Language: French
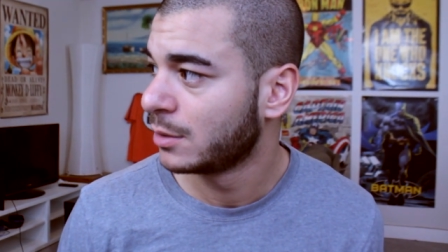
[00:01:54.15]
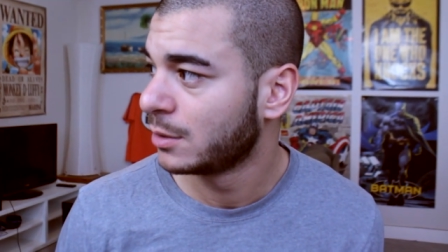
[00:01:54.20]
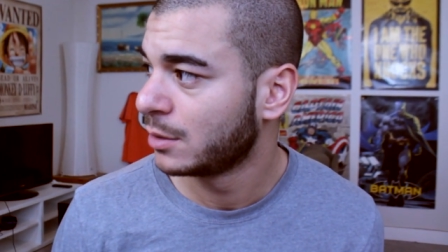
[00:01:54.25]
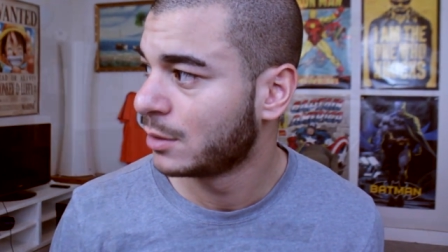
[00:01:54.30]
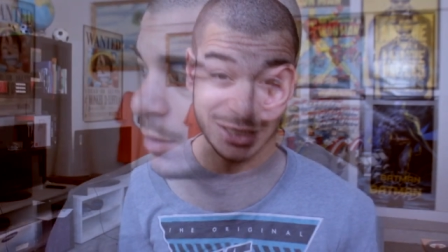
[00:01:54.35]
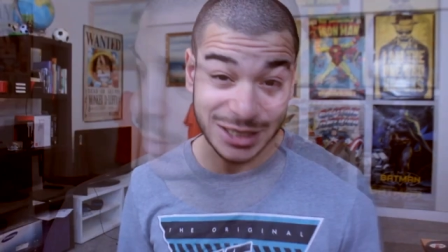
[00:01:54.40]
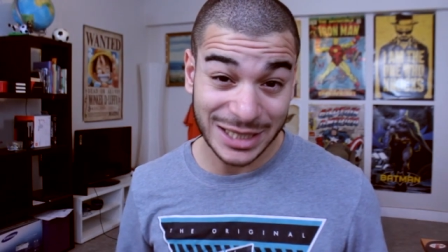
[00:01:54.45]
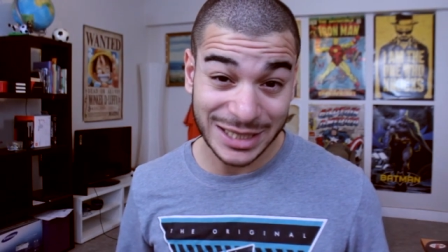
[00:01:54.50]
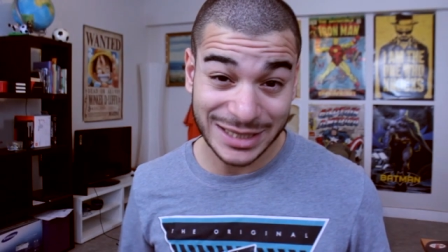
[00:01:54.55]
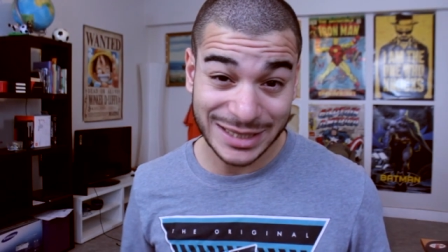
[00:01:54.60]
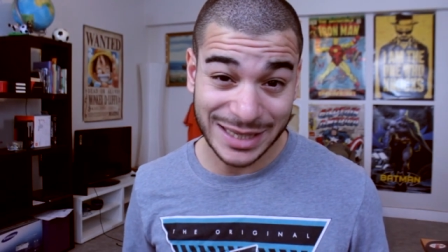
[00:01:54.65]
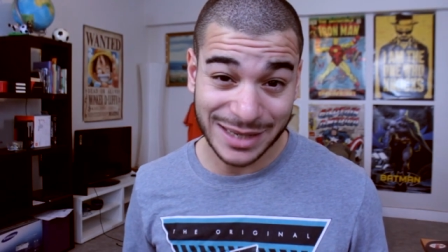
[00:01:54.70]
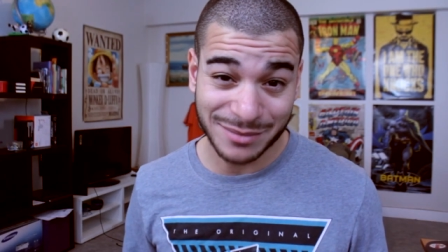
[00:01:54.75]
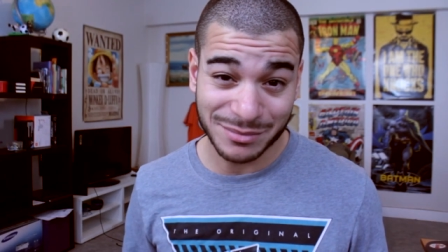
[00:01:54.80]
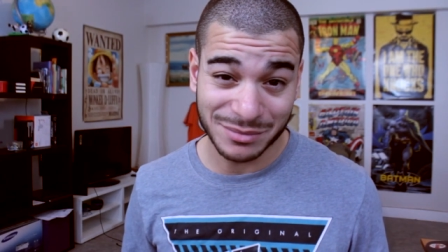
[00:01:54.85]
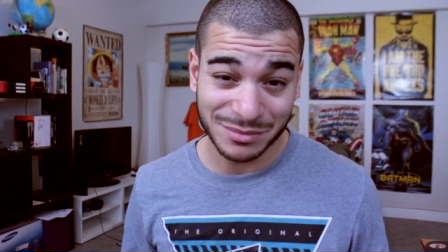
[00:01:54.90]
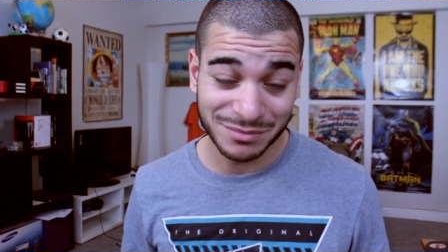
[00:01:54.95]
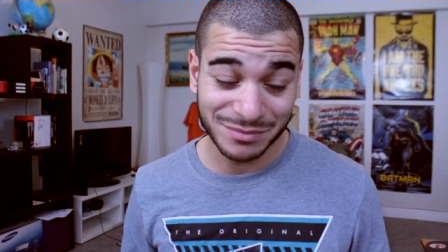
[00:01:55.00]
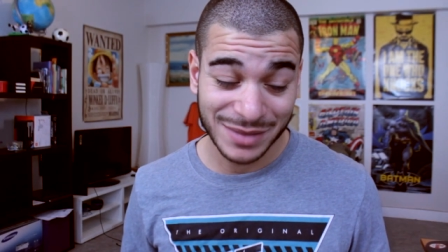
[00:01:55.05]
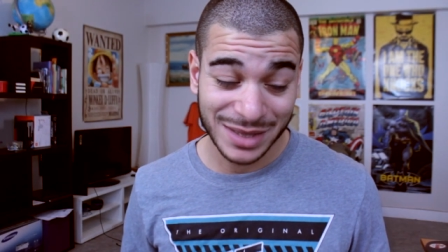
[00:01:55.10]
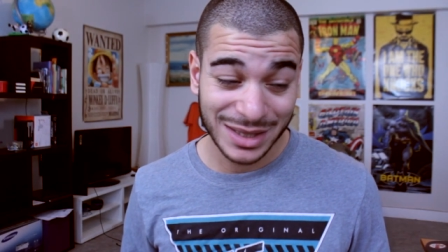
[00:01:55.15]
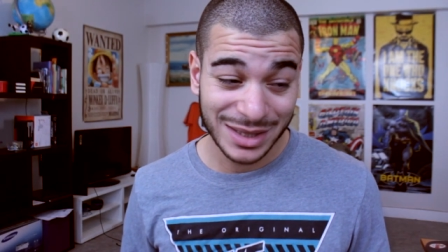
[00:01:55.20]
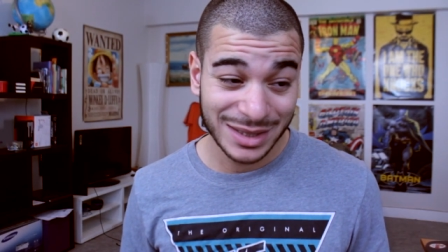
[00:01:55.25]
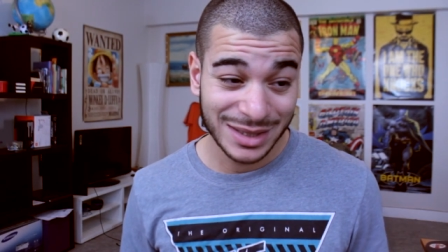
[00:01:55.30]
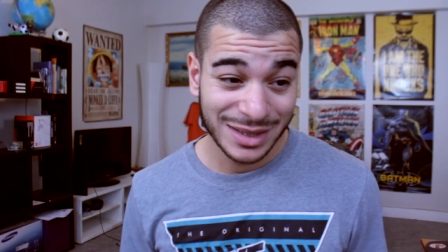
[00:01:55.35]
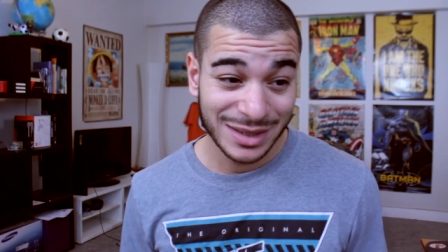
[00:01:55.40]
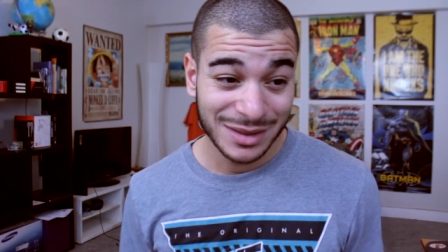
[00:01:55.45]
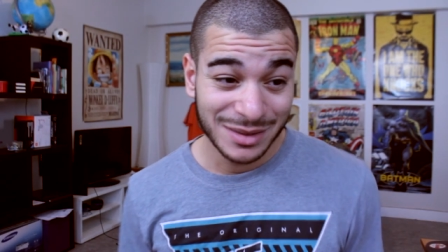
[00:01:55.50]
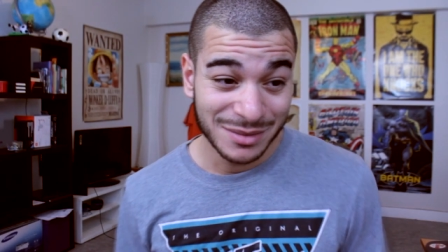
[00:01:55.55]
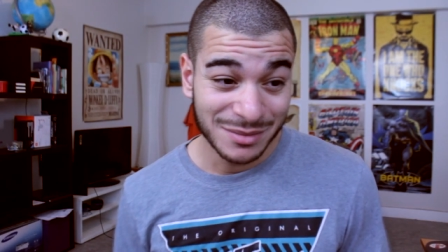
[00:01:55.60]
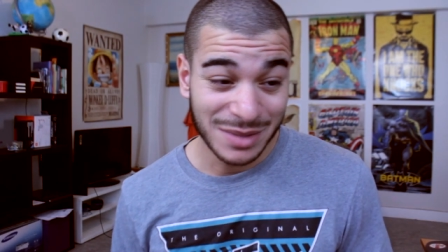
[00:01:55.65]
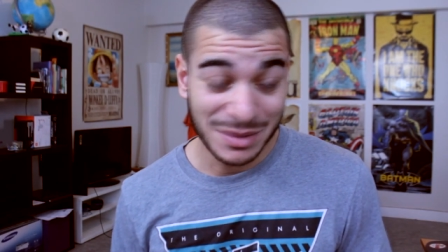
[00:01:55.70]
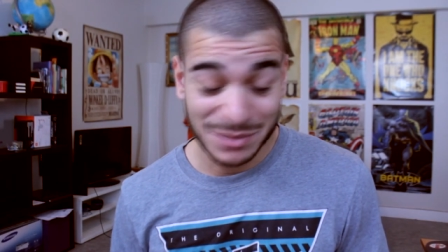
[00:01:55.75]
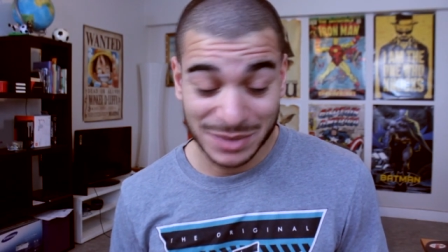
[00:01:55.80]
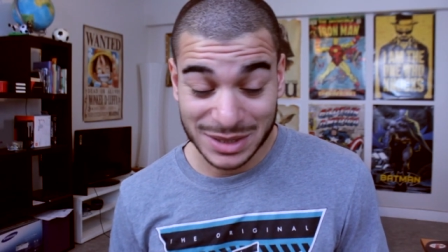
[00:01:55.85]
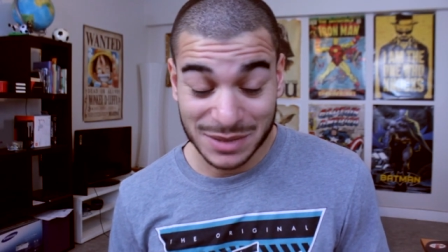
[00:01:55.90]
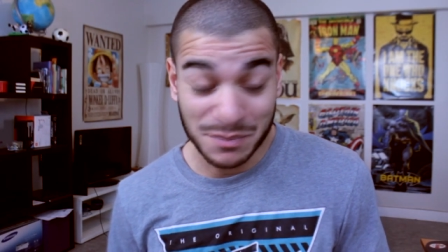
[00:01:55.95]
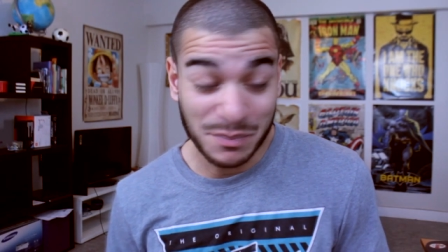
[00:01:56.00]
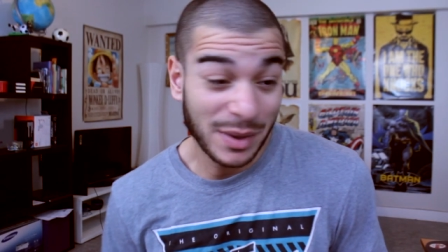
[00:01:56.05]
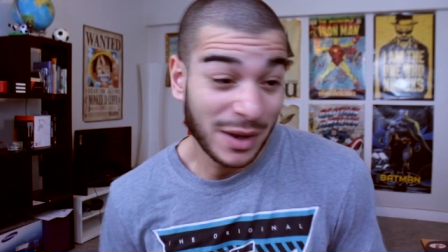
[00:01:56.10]
mais je les aime. Même
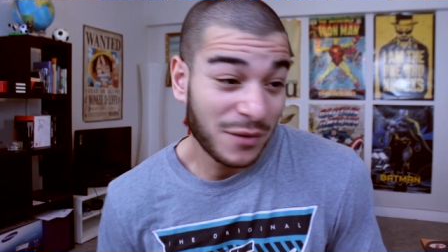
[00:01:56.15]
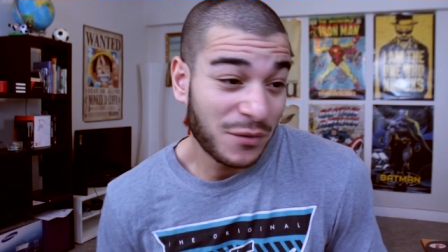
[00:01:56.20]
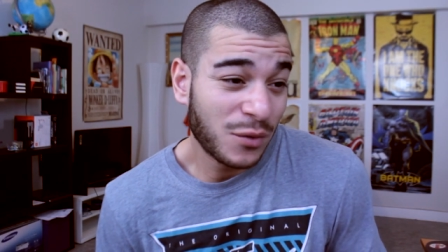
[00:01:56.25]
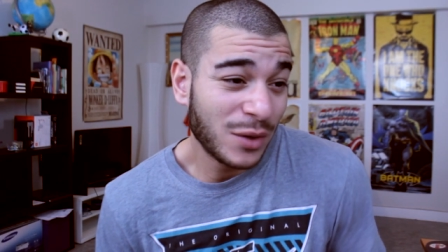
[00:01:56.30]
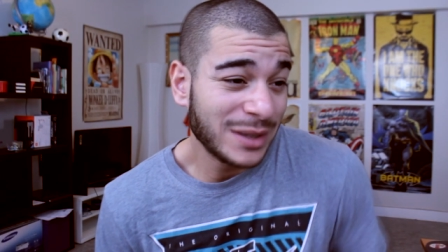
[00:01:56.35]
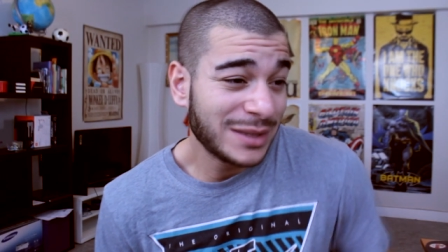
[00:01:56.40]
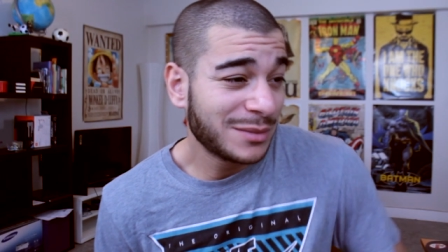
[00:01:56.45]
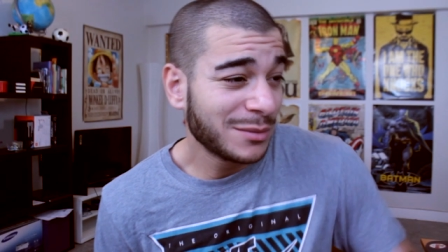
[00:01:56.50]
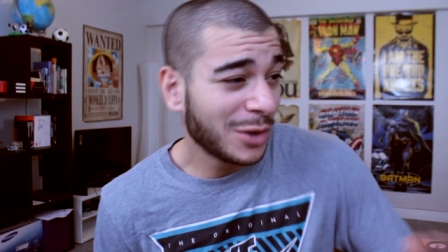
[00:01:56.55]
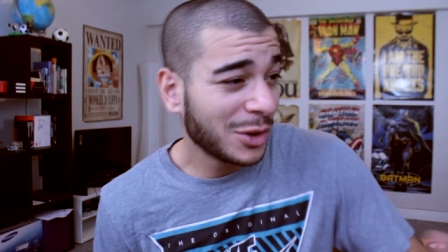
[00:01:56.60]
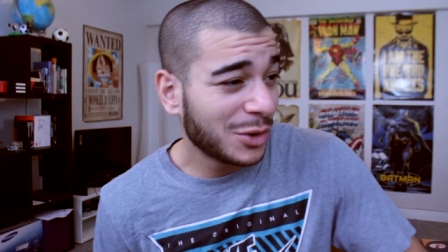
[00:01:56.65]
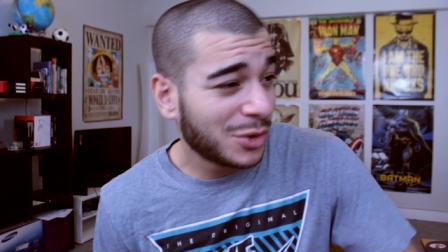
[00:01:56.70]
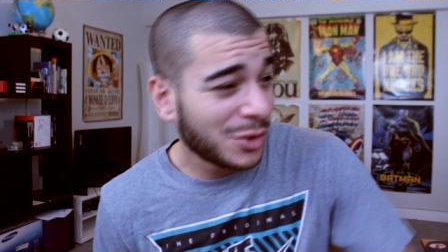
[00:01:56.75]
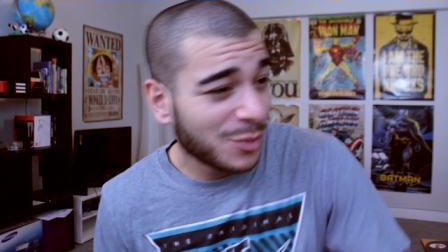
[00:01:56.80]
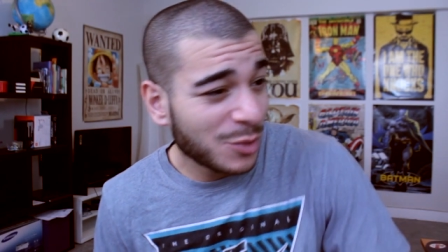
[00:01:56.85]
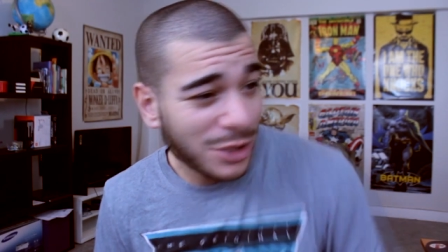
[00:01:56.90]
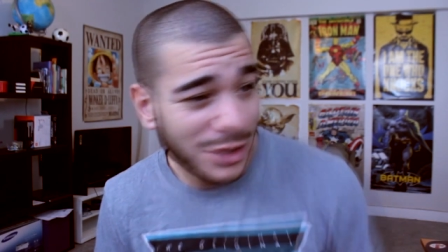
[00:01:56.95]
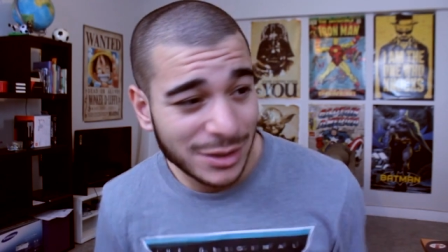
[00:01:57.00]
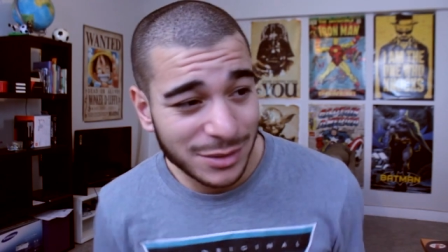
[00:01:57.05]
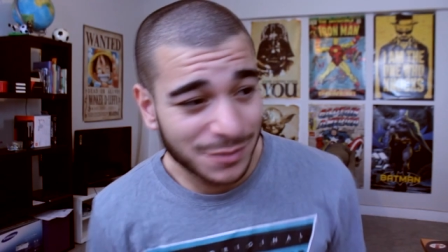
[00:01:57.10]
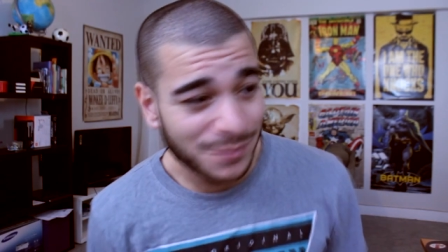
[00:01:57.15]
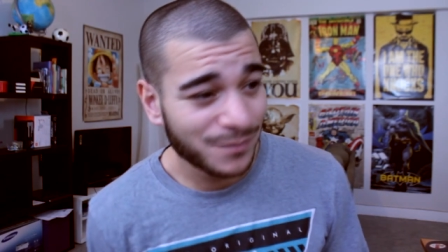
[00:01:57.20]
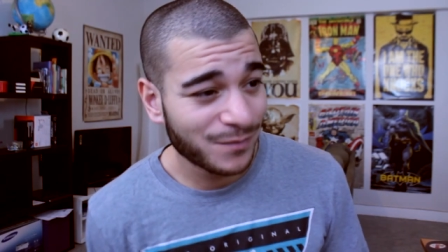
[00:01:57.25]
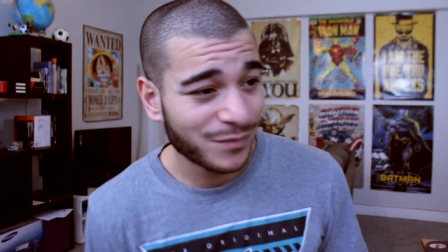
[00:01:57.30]
si parfois ils se moquent de moi,